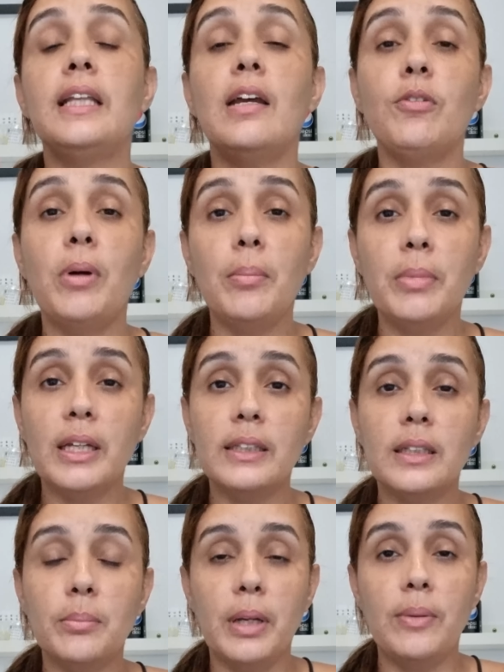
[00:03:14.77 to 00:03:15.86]
Teve uma amiga
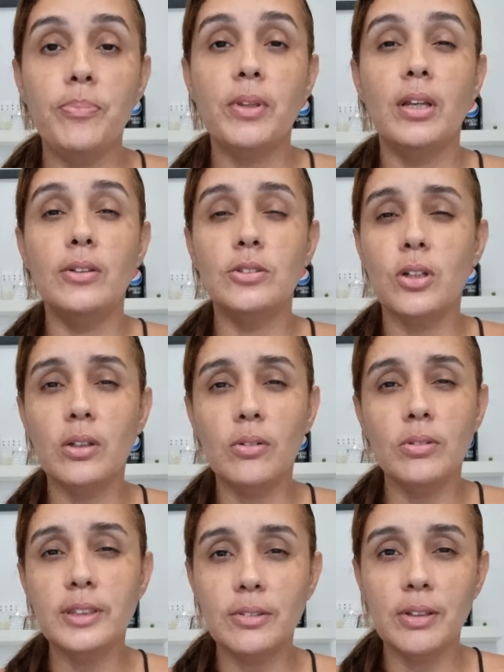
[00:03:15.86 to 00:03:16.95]
também, eu só
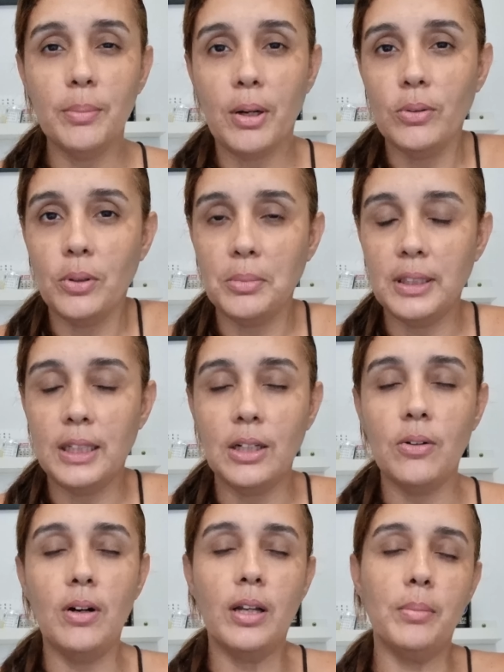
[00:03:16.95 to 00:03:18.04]
não consigo lembrar o nome dela
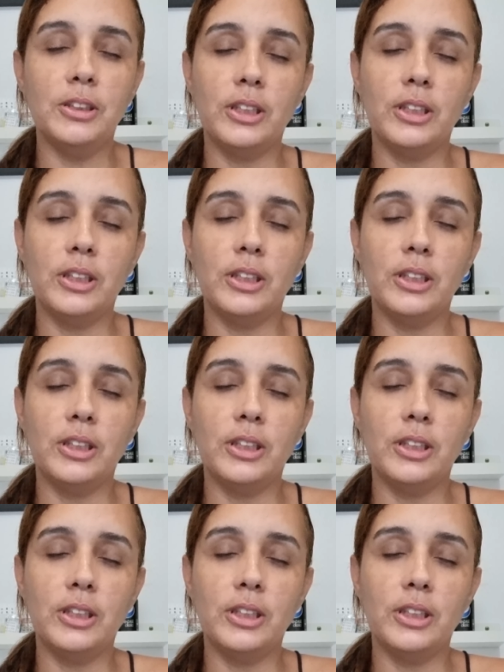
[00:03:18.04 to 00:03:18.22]
agora,